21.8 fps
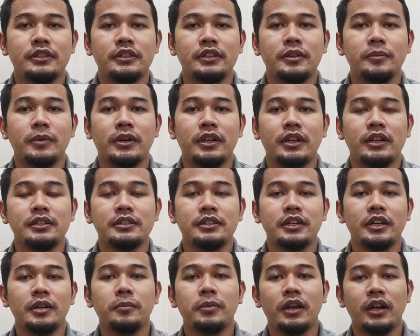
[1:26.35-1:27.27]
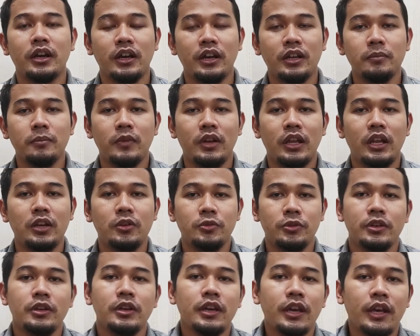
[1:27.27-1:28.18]
di mana saya berangkat
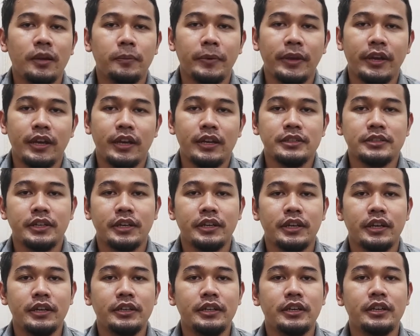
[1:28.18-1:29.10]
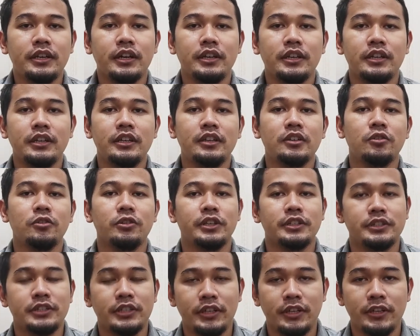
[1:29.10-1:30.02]
melalui LPK Sekai Hikari
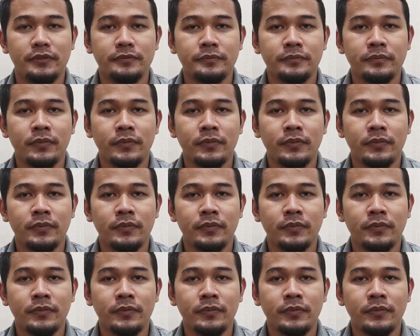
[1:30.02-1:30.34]
Indonesia